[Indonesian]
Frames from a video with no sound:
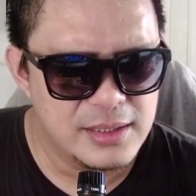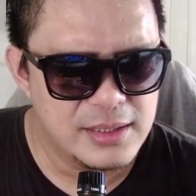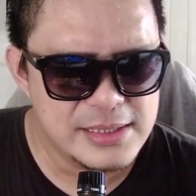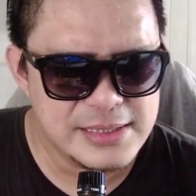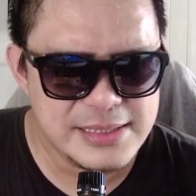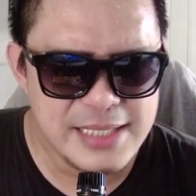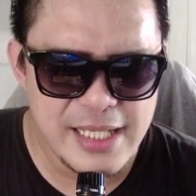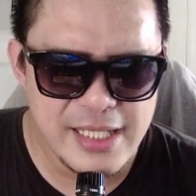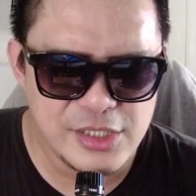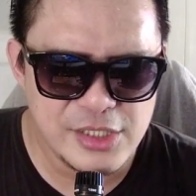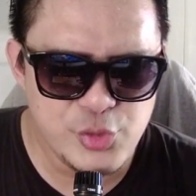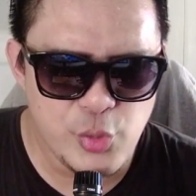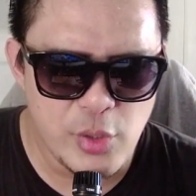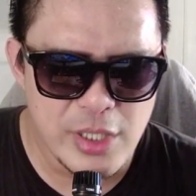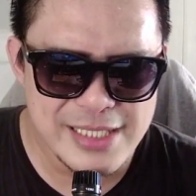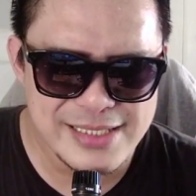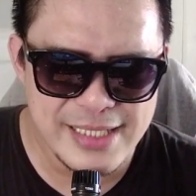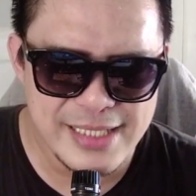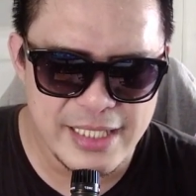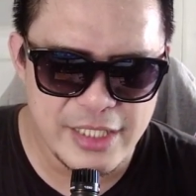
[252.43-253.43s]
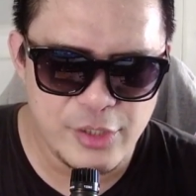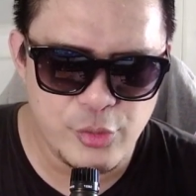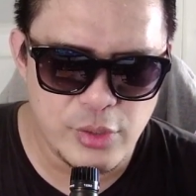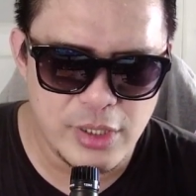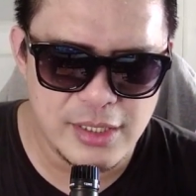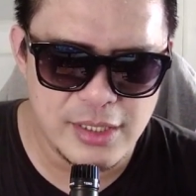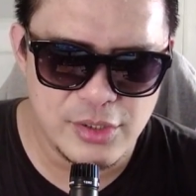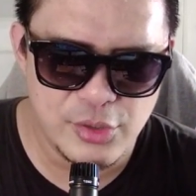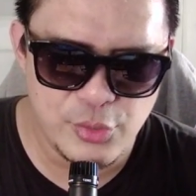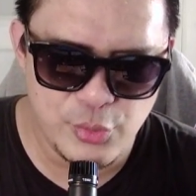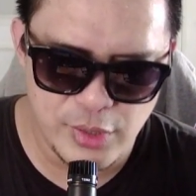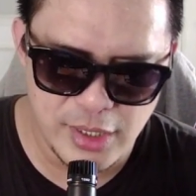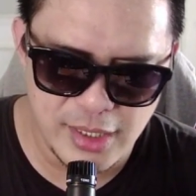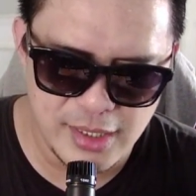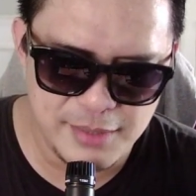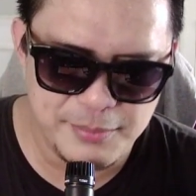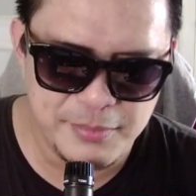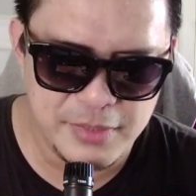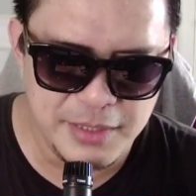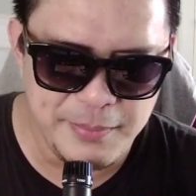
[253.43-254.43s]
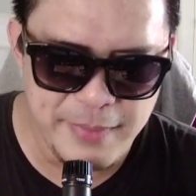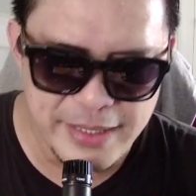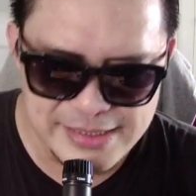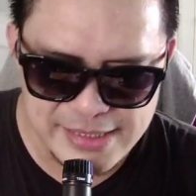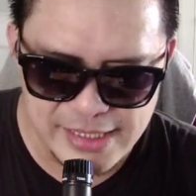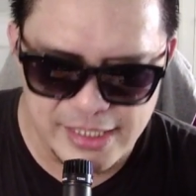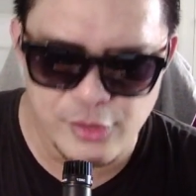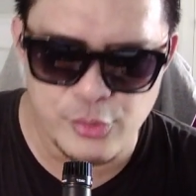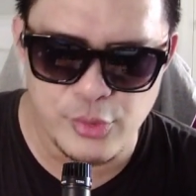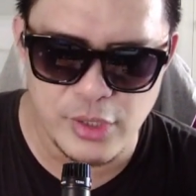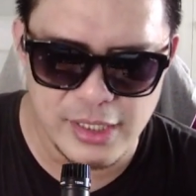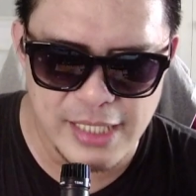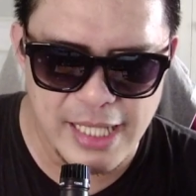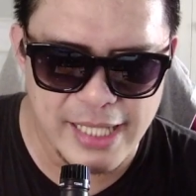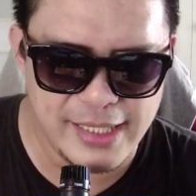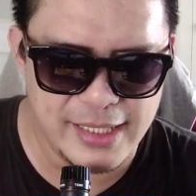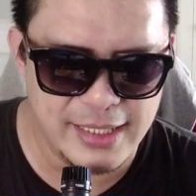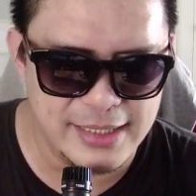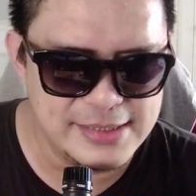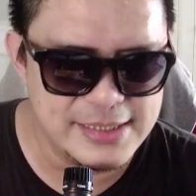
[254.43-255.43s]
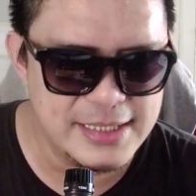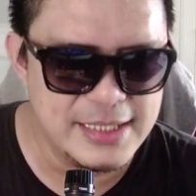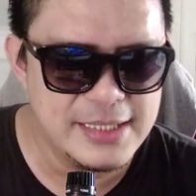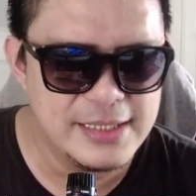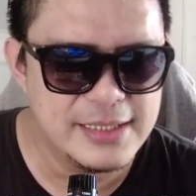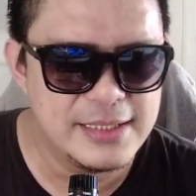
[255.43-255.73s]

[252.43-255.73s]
sayang suara snare kurang kurang di mixing kurang naik guys ya